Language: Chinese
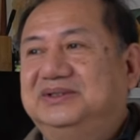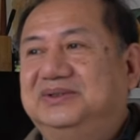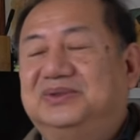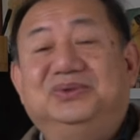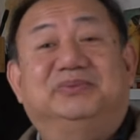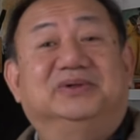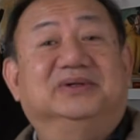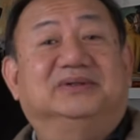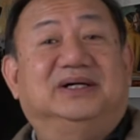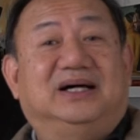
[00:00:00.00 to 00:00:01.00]
有个女朋
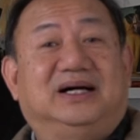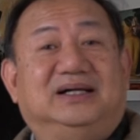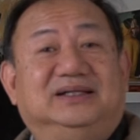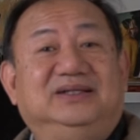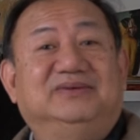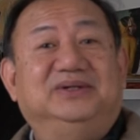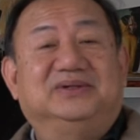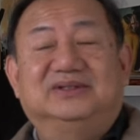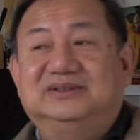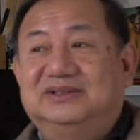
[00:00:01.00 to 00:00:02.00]
友啊，另外有
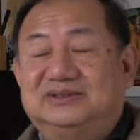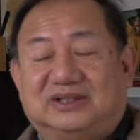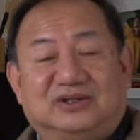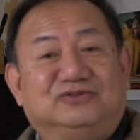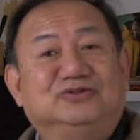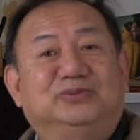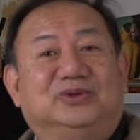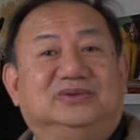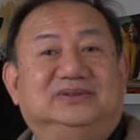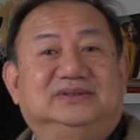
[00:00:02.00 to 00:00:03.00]
个有个找了个富
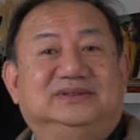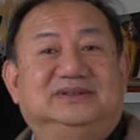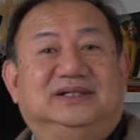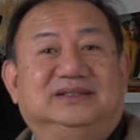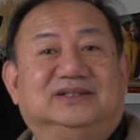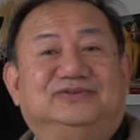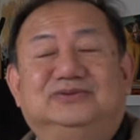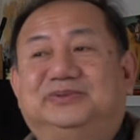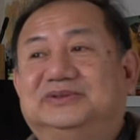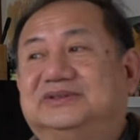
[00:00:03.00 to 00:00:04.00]
婆啊，这个
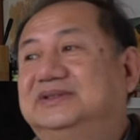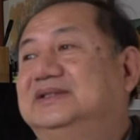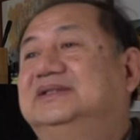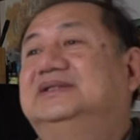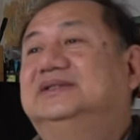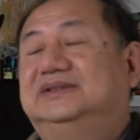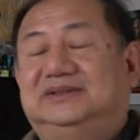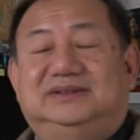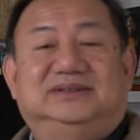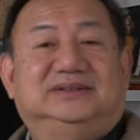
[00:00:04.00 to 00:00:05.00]
富婆就
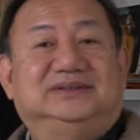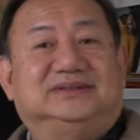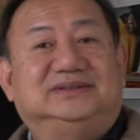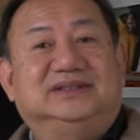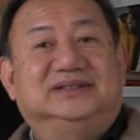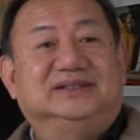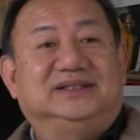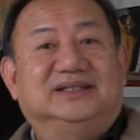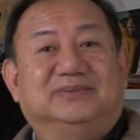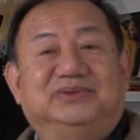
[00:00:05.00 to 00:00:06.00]
呃直接跟
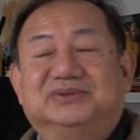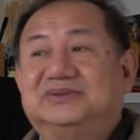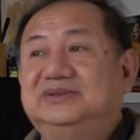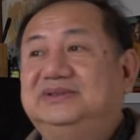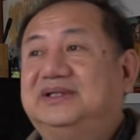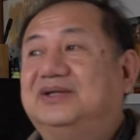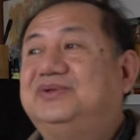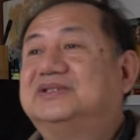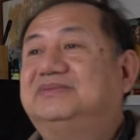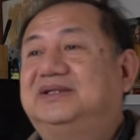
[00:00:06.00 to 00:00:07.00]
跟男朋友说，你还
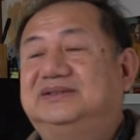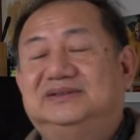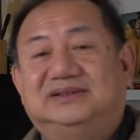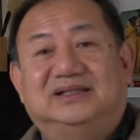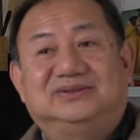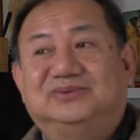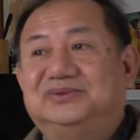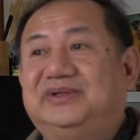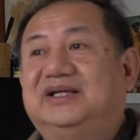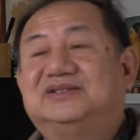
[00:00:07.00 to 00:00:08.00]
缺什么？那男的说我
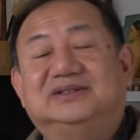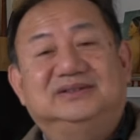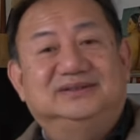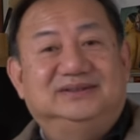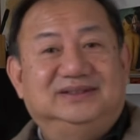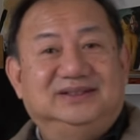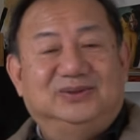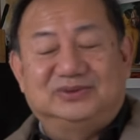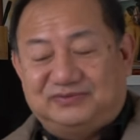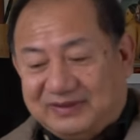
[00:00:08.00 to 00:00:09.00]
缺辆车。
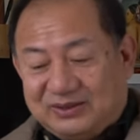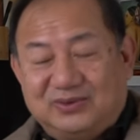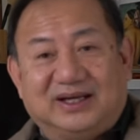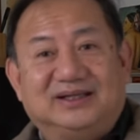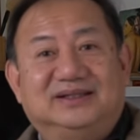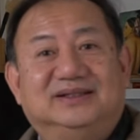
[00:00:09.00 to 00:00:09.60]
或者反过来，